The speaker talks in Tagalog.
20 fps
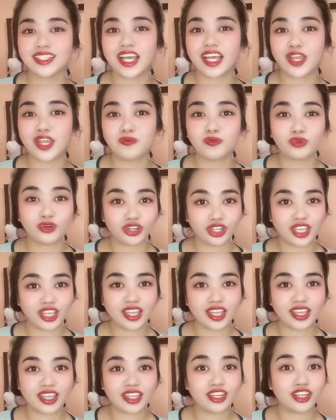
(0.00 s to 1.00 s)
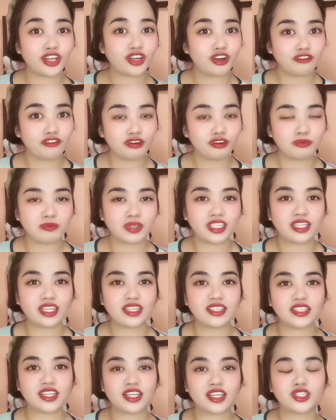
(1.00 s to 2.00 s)
I am working in a government
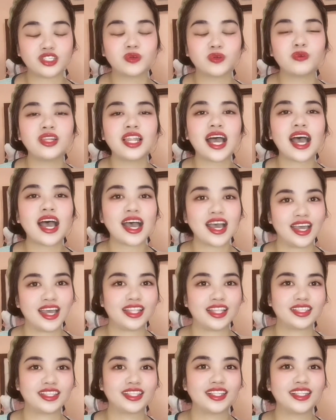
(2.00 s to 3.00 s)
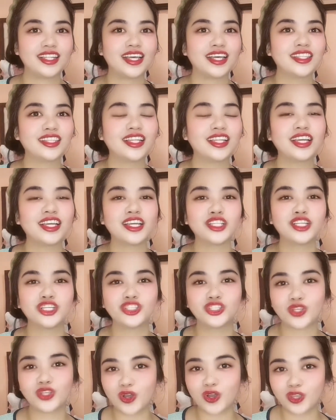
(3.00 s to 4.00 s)
kasi, so lahat, lahat talaga
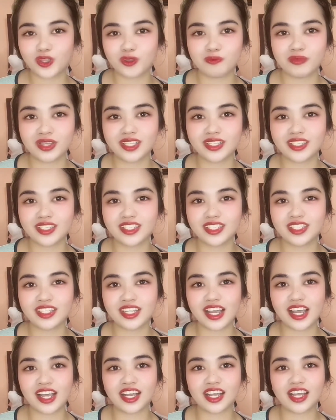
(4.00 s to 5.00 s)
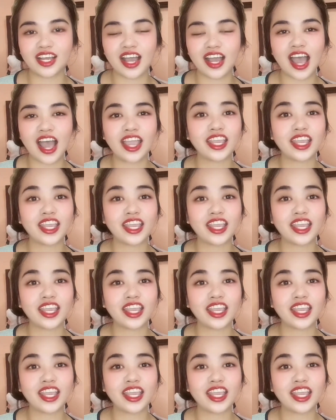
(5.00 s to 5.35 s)
ng documents na I